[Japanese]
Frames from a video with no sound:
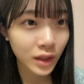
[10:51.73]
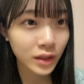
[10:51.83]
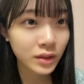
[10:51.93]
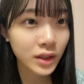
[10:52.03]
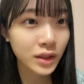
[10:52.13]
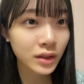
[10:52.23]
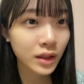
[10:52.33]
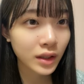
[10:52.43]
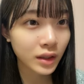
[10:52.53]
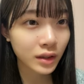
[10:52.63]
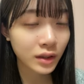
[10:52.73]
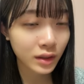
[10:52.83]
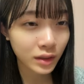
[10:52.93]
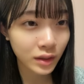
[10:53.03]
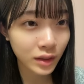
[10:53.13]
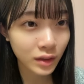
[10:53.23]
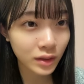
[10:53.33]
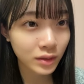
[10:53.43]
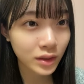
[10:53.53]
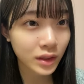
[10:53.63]
歩きづらいから家
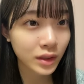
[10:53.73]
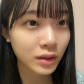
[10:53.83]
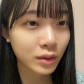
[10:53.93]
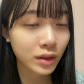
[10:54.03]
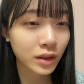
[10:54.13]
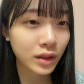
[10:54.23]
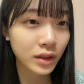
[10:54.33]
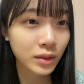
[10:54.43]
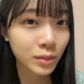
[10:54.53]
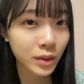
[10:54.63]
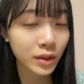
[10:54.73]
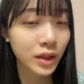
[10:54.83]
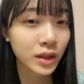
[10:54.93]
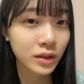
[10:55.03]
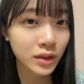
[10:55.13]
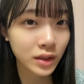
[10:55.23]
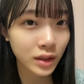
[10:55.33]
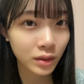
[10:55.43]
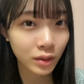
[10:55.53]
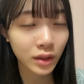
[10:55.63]
出る時間とかいつもより早くし
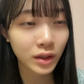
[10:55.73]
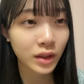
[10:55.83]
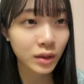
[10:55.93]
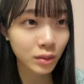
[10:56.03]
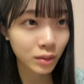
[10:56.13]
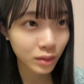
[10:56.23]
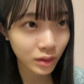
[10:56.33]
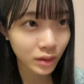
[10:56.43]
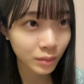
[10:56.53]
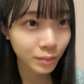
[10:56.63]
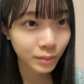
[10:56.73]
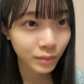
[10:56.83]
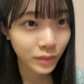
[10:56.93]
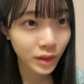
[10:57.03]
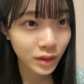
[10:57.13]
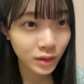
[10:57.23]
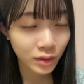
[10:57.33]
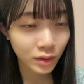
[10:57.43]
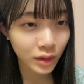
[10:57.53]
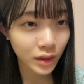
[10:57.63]
ないといけないのとか
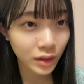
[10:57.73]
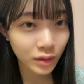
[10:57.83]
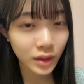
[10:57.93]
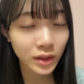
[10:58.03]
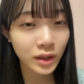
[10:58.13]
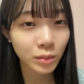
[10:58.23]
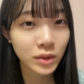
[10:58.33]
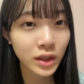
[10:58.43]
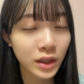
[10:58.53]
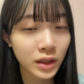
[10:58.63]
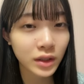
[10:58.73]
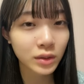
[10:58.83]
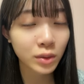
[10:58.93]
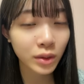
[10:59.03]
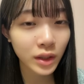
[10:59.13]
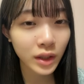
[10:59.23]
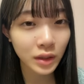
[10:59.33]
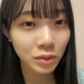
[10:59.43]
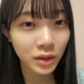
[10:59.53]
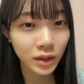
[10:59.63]
ちょっとやだよね寒いからさ動けな
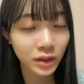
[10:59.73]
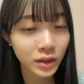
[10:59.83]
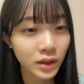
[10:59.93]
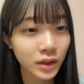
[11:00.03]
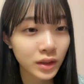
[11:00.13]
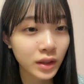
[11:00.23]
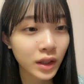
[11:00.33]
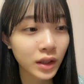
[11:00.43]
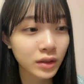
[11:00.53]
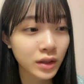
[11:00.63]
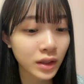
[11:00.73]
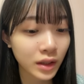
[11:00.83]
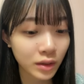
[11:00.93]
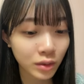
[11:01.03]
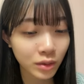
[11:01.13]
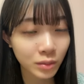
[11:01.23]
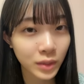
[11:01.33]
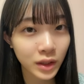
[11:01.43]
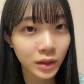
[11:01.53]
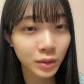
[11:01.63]
いのに早く出ないと
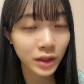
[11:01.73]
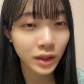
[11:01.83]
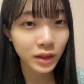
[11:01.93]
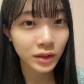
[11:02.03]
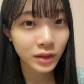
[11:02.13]
間に合わない